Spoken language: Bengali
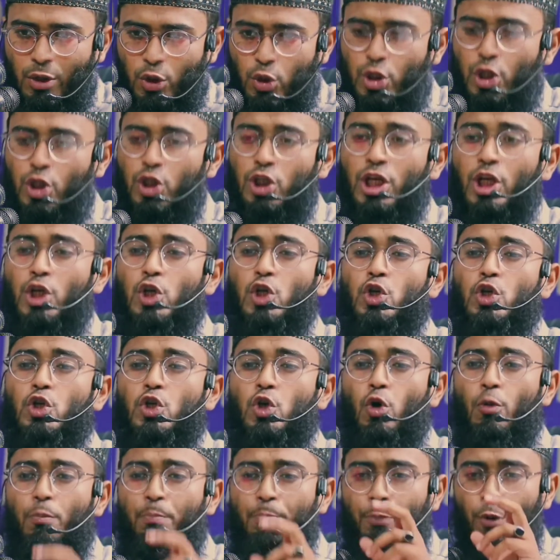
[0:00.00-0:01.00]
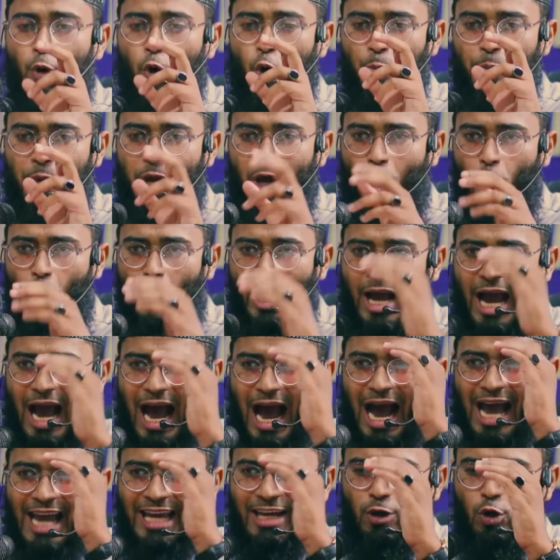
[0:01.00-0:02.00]
যদি সে সভ্য মেয়ে হয়
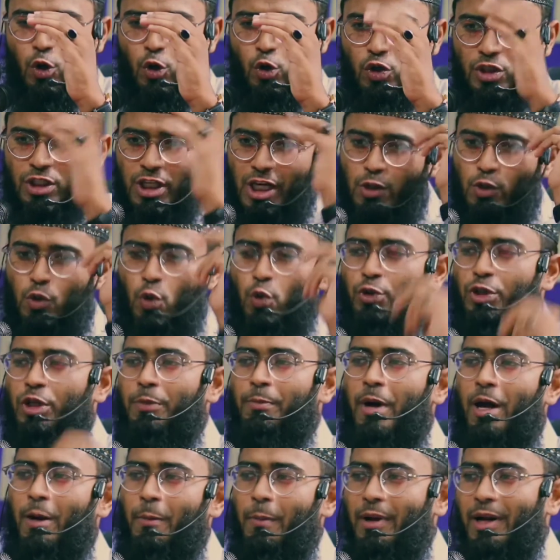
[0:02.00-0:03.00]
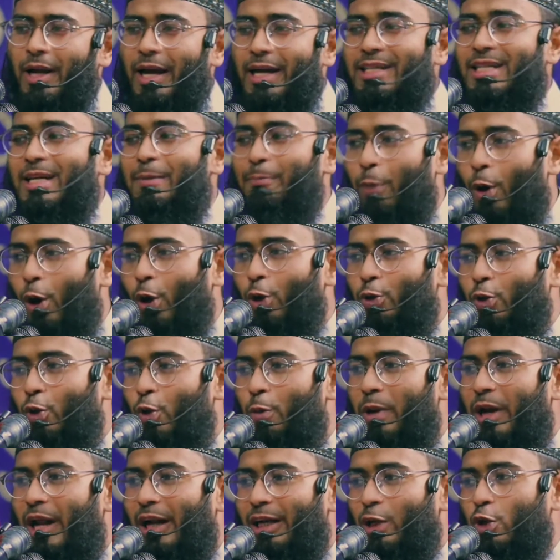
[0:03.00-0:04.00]
আই কন্ট্যাক্ট করতে পারবে না এটা
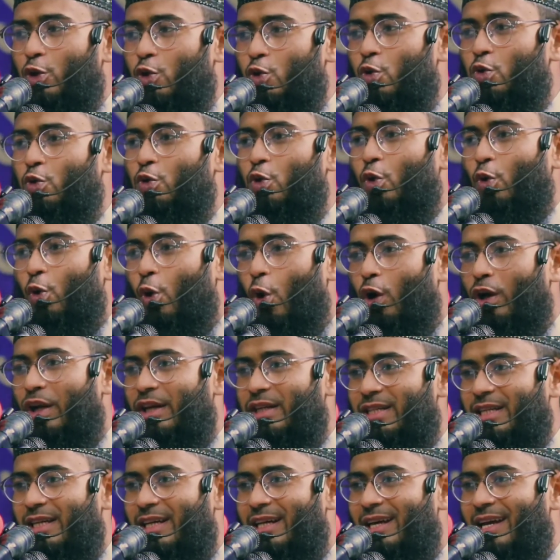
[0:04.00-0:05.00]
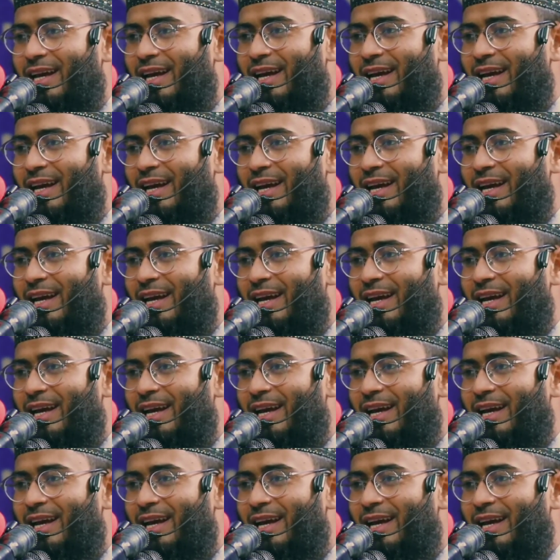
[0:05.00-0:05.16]
ভদ্রমের একটা সুন্দর কোয়ালিটি